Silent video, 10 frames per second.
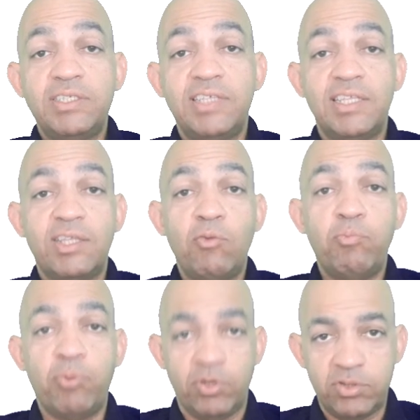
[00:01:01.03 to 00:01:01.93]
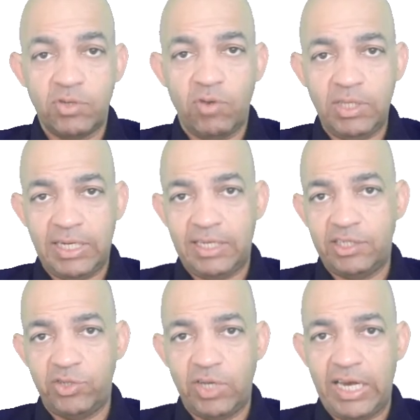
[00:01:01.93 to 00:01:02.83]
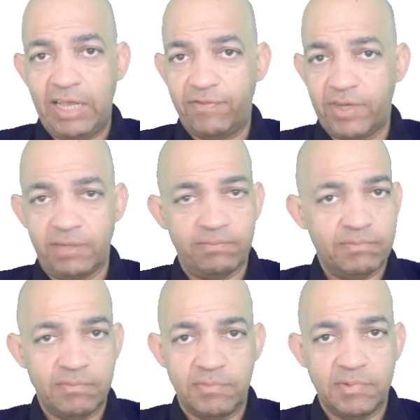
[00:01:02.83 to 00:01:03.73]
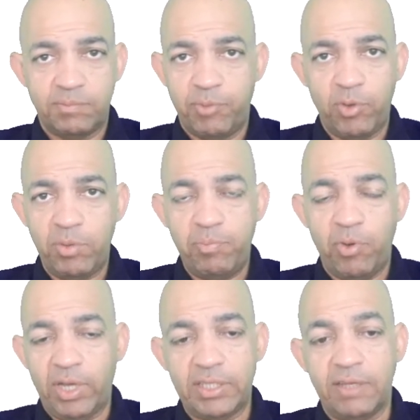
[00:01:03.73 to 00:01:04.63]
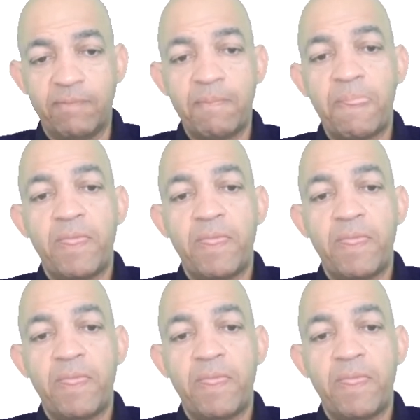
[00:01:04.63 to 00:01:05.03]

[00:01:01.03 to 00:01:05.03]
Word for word: pode ser até um ponto de coordenada geográfica, hum, pouco importa.